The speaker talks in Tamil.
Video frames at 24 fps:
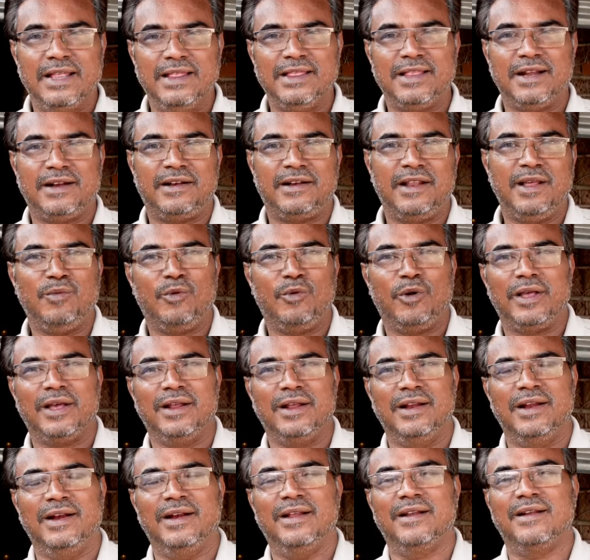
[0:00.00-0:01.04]
இந்த
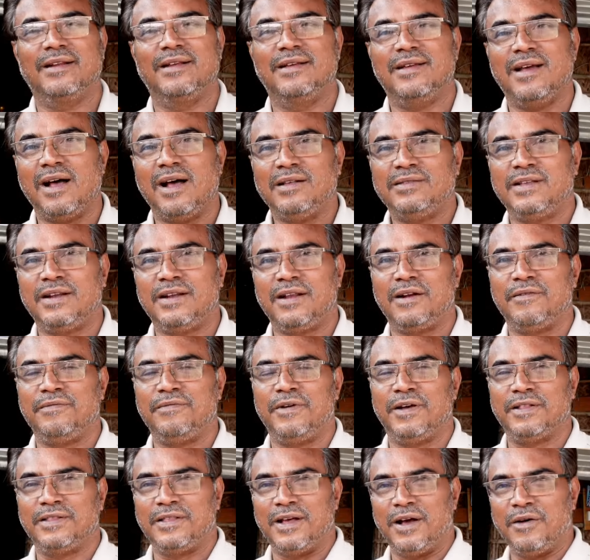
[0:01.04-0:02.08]
டீமுடைய லீடர் யாசர்
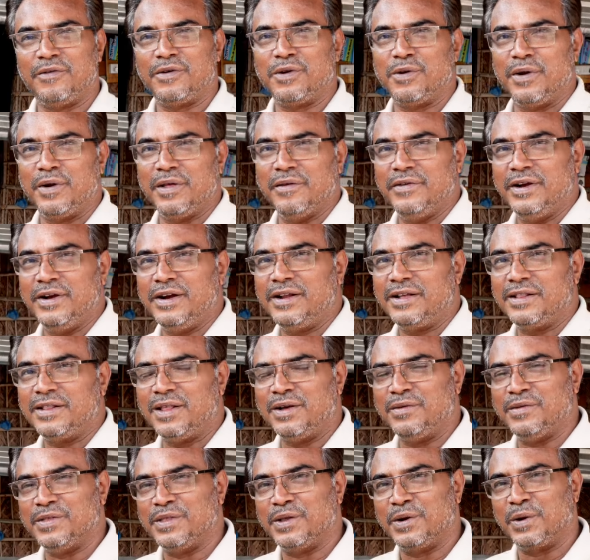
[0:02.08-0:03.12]
அரஃபாத் அவர்களுடைய வீட்டுக்கு
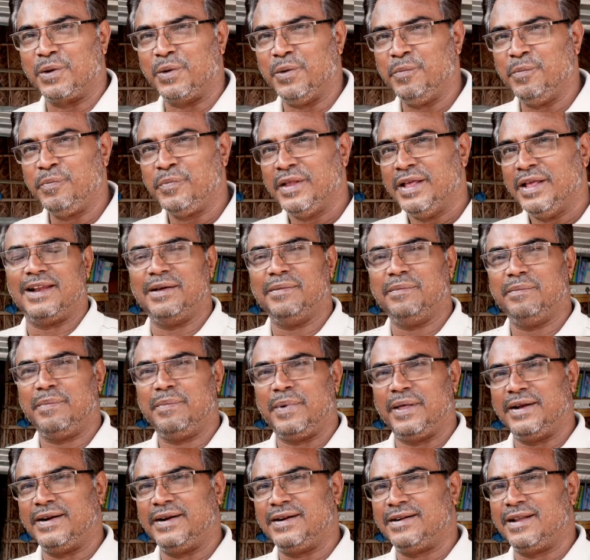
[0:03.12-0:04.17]
தான் வந்திருக்கோம்
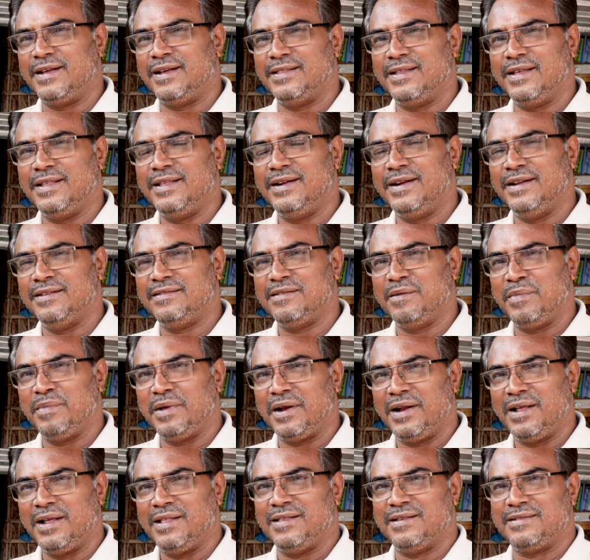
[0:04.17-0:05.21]
பதினெட்டாம் தேதி
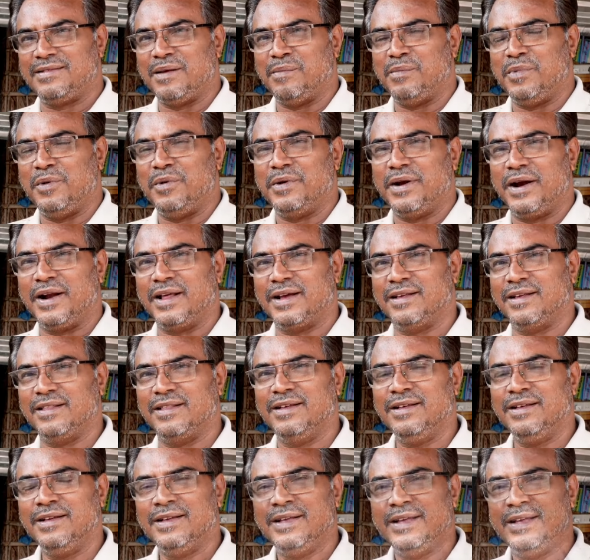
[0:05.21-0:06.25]
டிசம்பரில் இந்த சம்பவம்
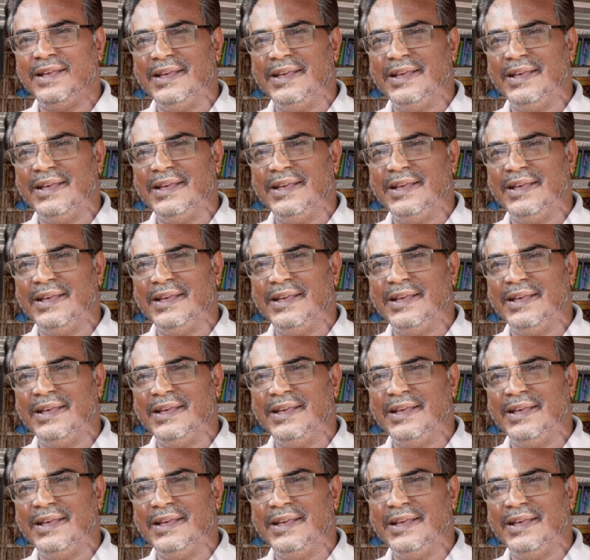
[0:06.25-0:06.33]
நடக்குது